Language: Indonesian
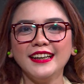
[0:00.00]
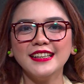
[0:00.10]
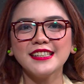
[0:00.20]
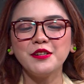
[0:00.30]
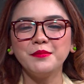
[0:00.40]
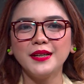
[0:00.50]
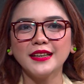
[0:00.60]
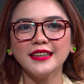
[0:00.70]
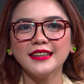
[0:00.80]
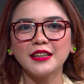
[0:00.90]
ya
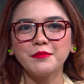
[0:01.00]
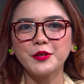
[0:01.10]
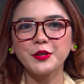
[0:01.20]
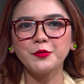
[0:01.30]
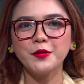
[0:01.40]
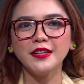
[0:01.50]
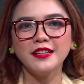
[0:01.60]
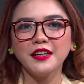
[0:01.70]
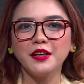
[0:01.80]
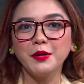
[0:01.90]
sama kita berdua
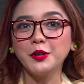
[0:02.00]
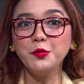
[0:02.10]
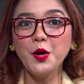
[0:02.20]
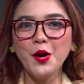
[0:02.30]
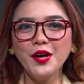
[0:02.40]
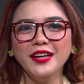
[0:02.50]
dynamic duo.